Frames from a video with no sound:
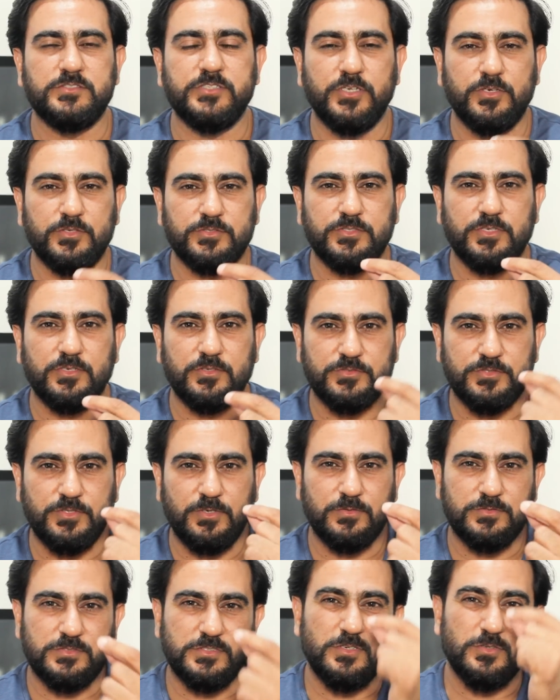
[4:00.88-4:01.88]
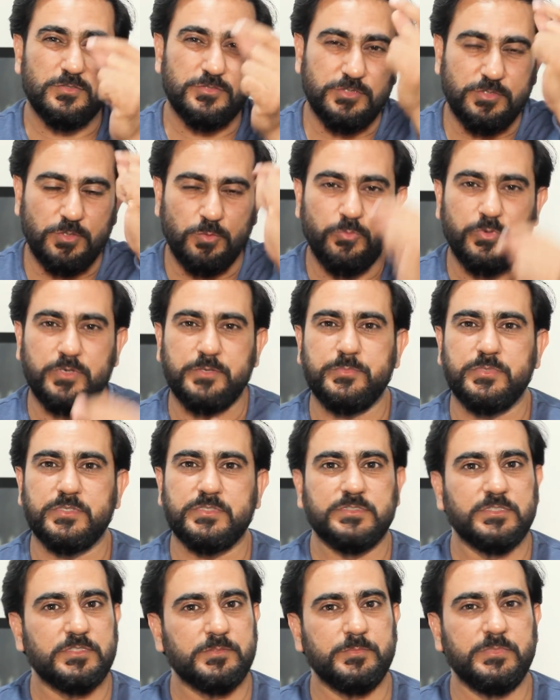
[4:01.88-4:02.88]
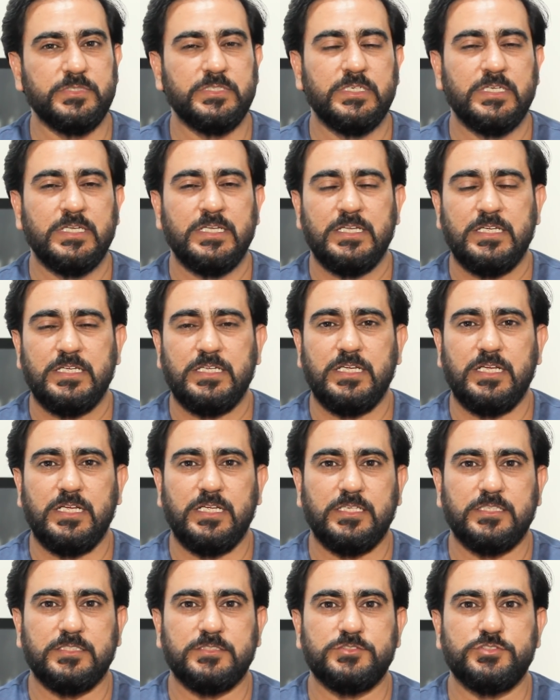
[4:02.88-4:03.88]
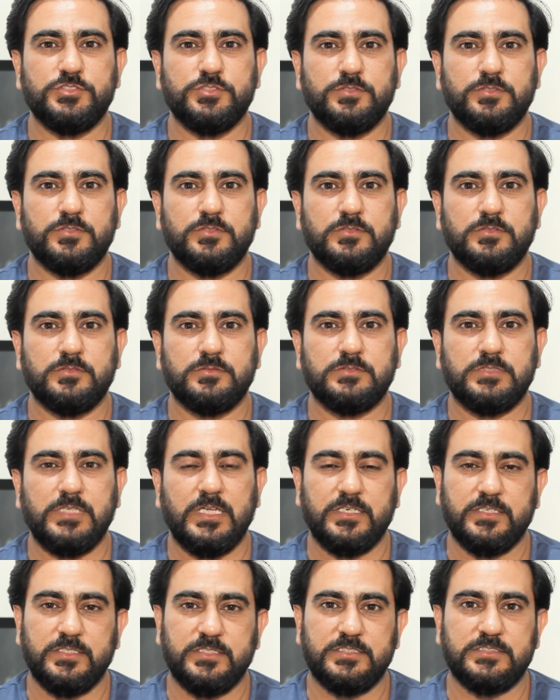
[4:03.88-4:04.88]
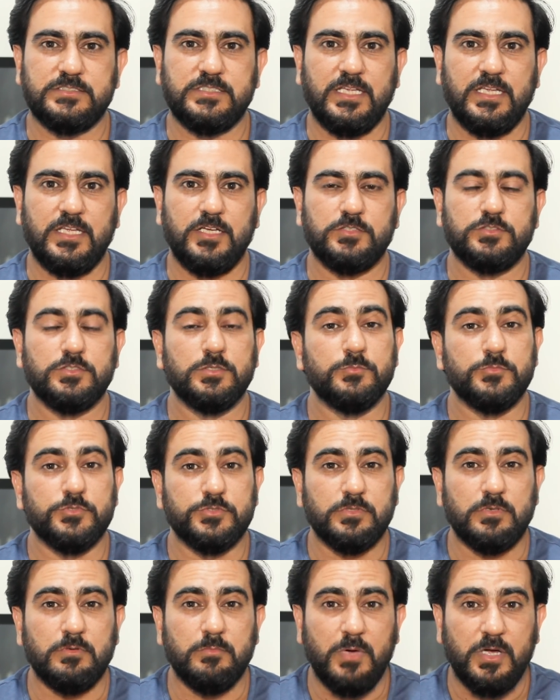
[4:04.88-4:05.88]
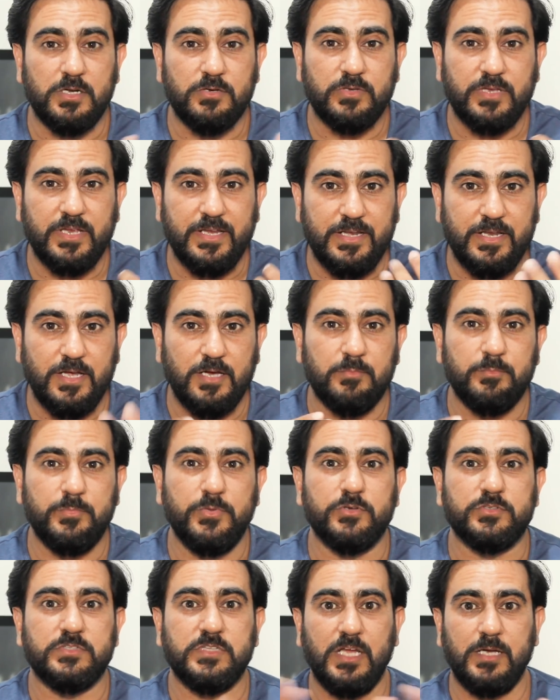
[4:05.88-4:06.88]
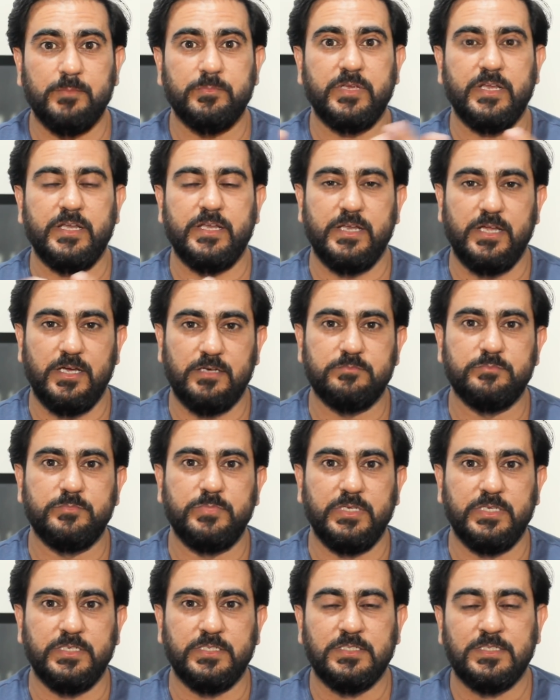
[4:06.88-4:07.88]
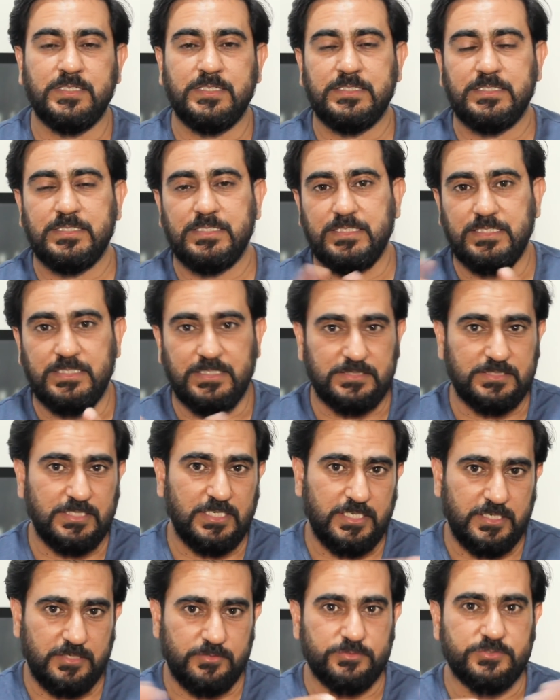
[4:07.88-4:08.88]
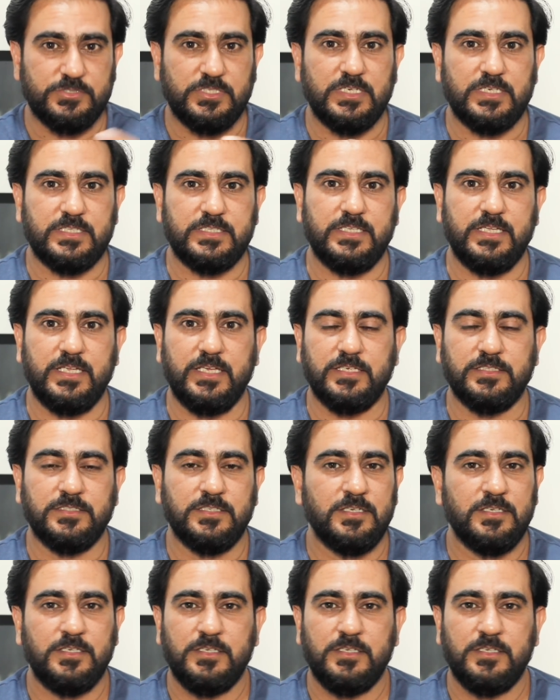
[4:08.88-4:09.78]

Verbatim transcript: ज़ीरो ज़ीरो ज़ीरो ज़ीरो ज़ीरो वन परसेंट भी जो टेररिस्ट हैं जो मुसलमानों के नाम पे इस्लाम के नाम पे ये सारा कुछ करते हैं